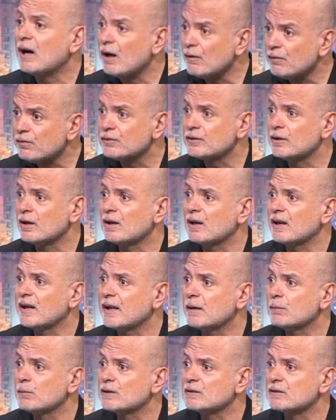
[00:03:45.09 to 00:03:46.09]
افضل
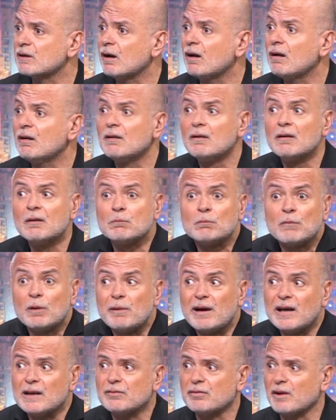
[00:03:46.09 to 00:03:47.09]
غير مطرح ما
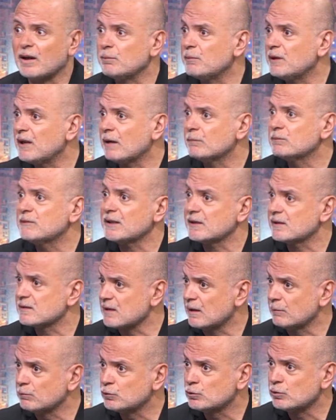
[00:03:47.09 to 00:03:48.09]
بعرف عن مين عم تحكي
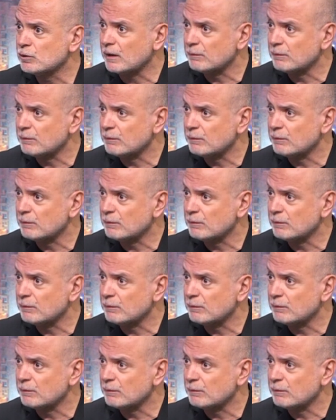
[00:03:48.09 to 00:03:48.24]
اذا عم